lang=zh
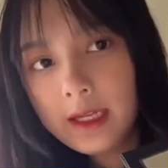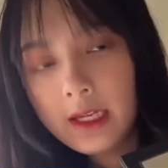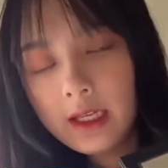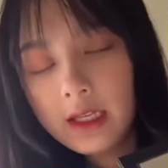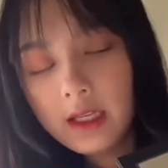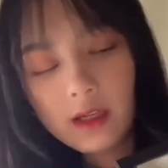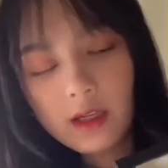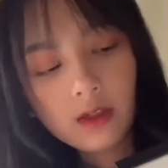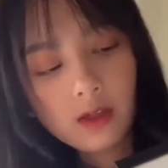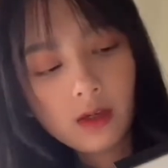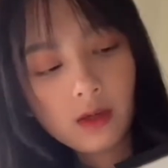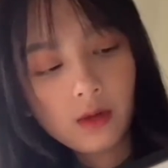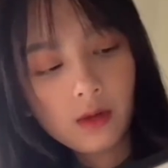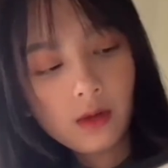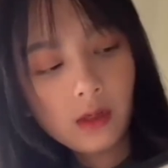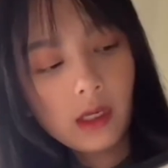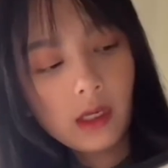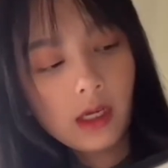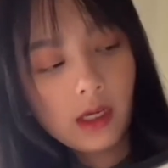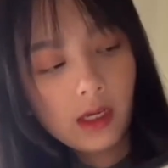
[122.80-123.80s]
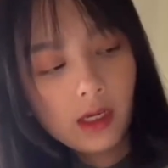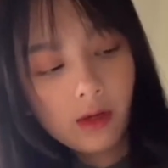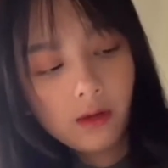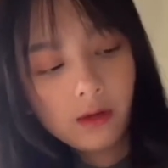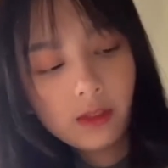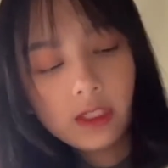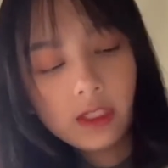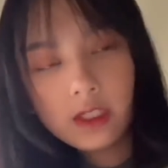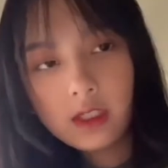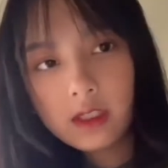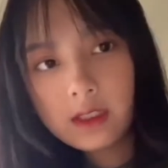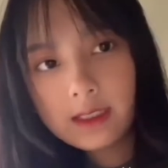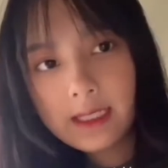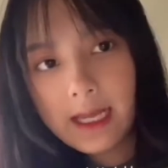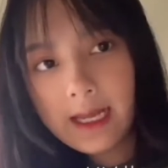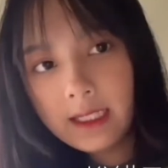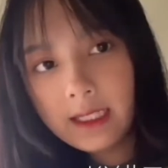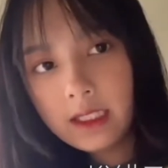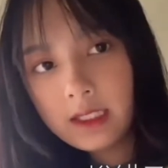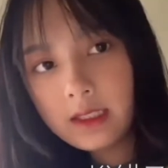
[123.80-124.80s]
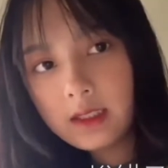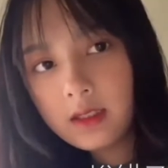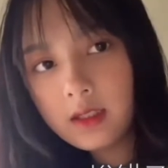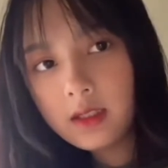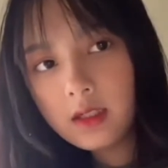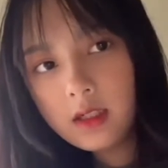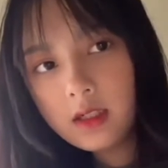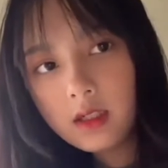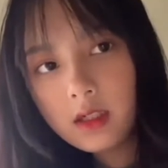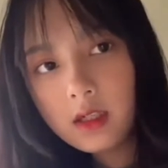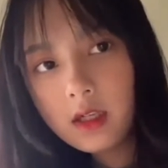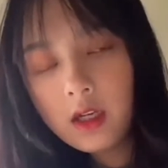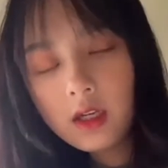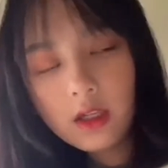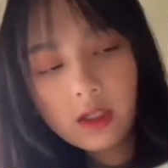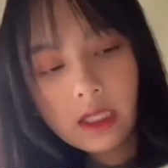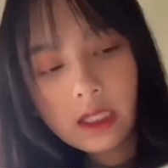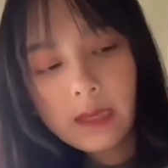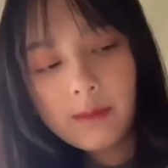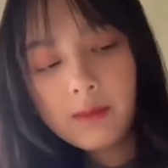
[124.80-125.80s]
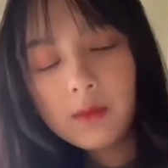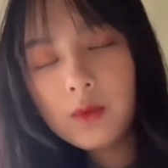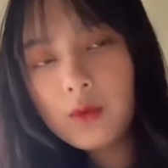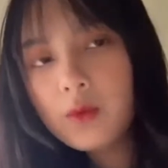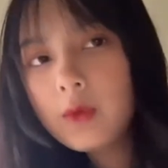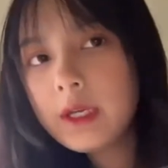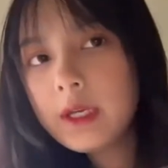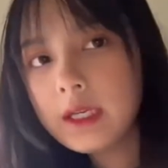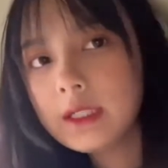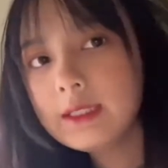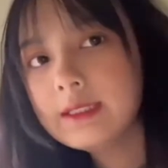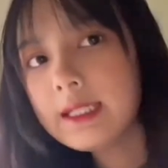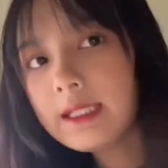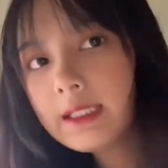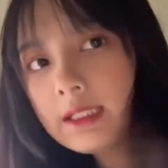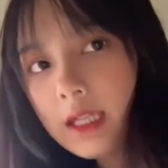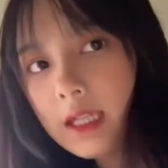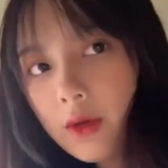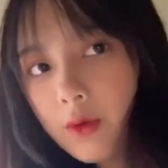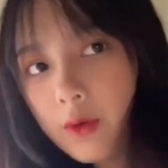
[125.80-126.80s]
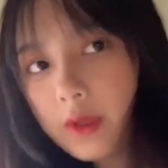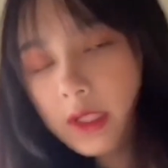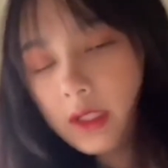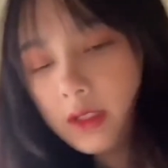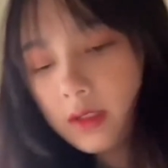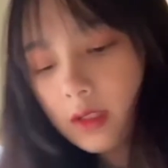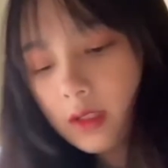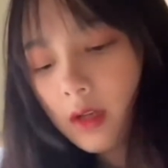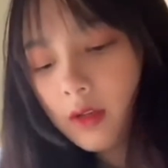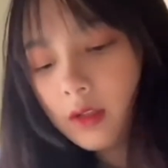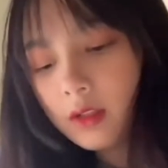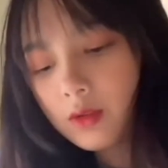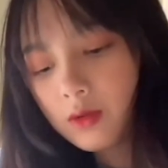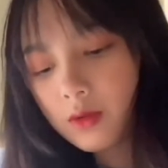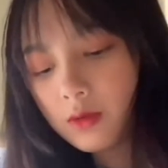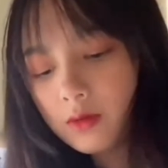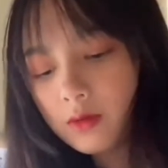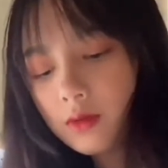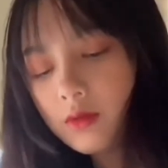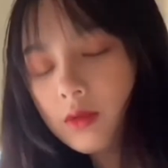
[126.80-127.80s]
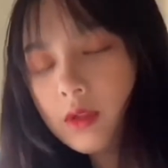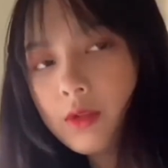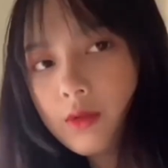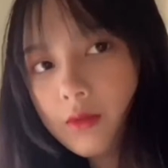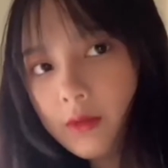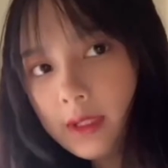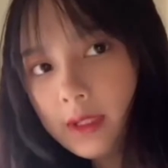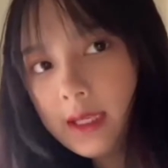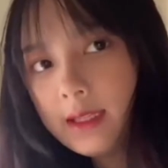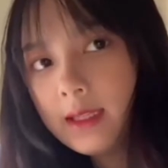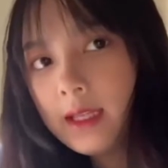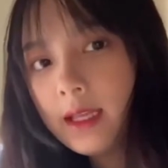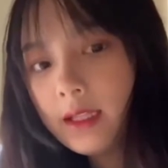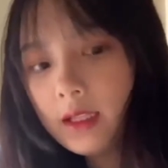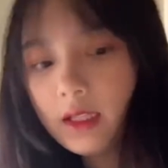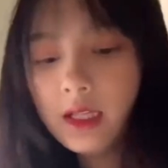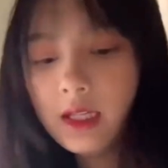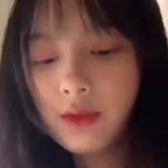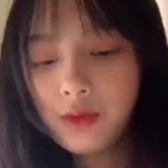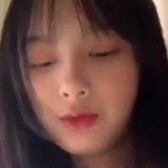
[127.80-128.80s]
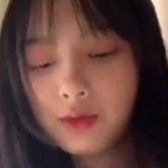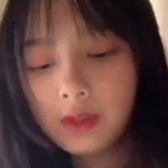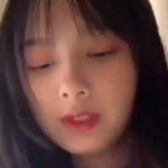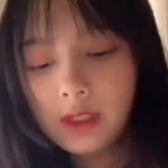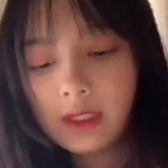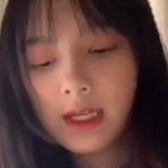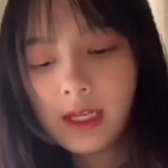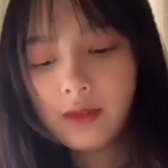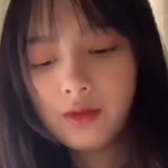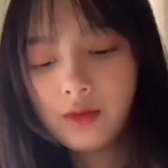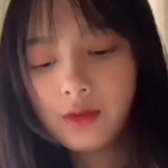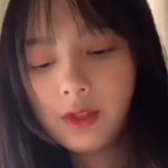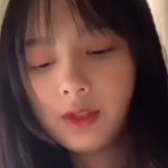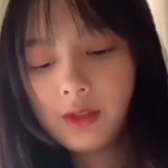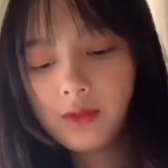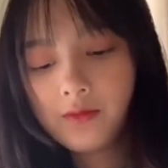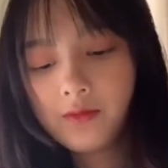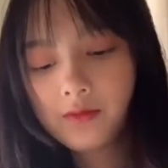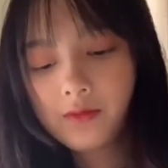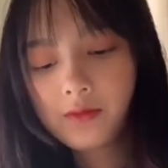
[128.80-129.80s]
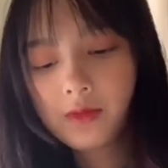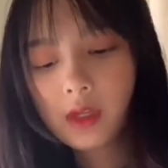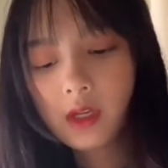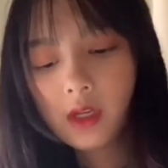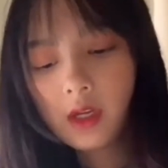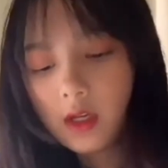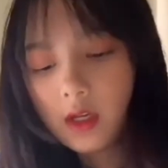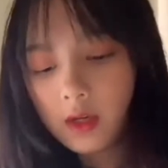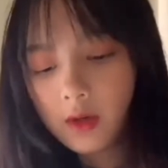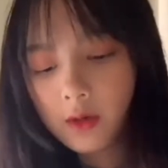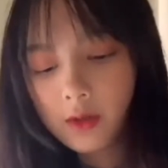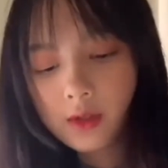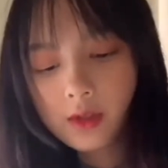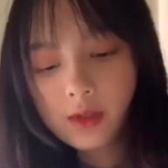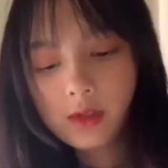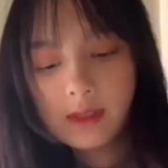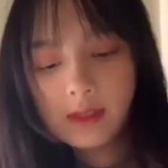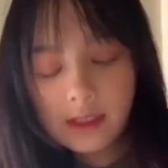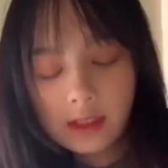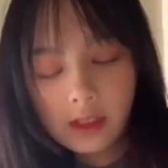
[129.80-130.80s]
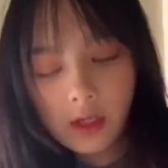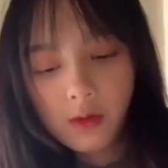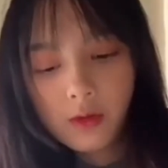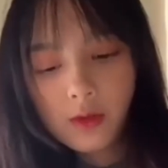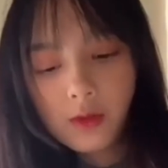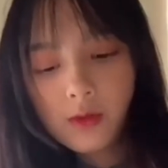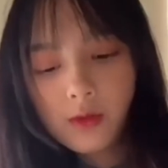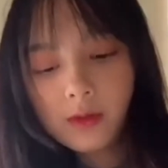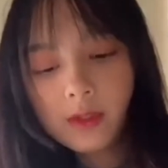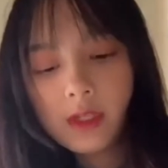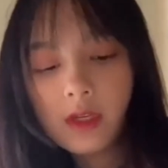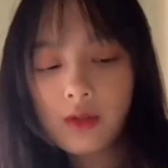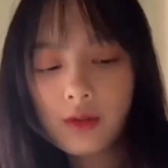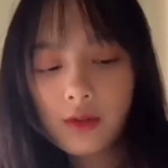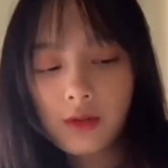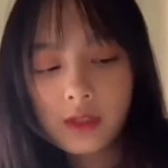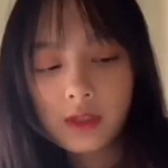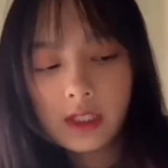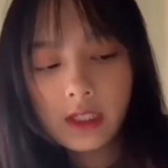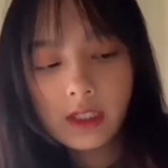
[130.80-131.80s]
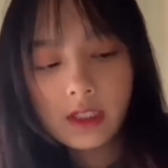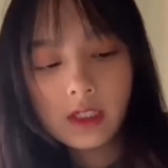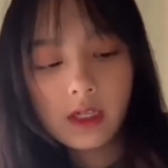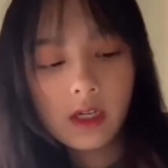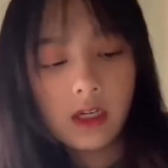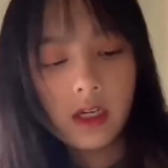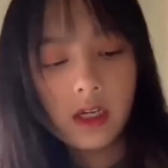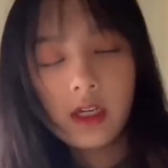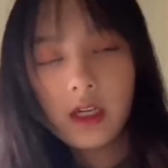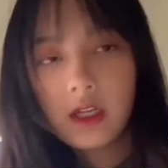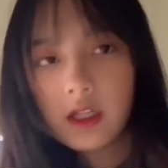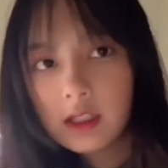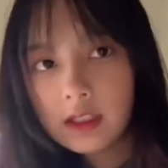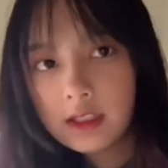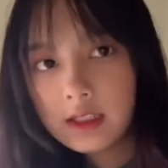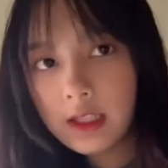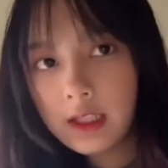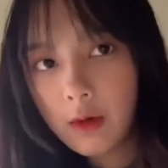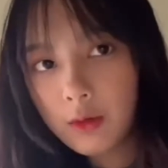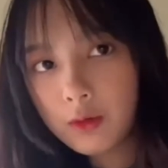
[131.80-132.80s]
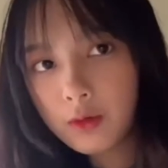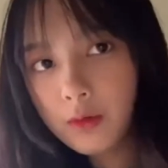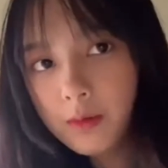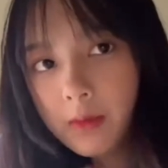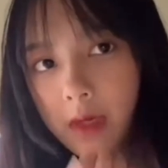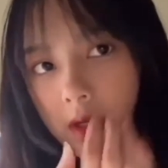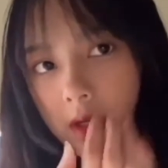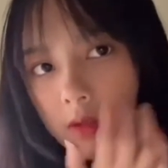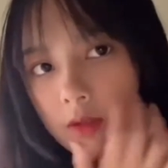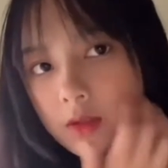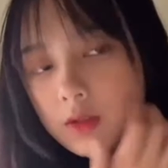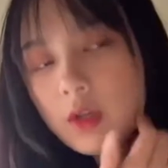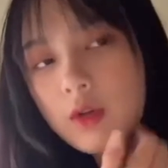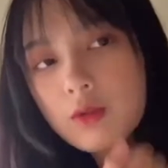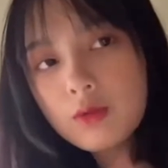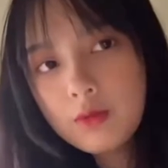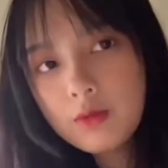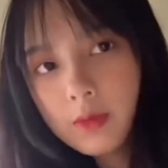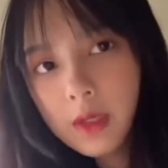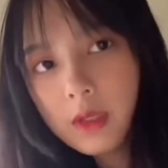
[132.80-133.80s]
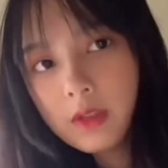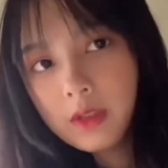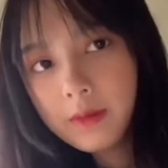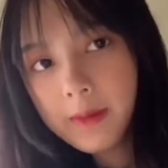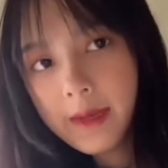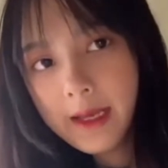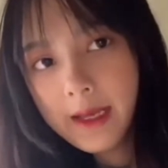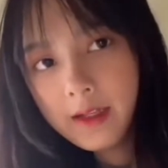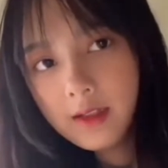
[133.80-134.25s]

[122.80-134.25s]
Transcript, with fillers: 影，然后然后这个是打底色。他们会加起来会营造一种就是那种淡淡的烟熏的感觉，然后然后重点说这个小熊猫小熊猫的盘，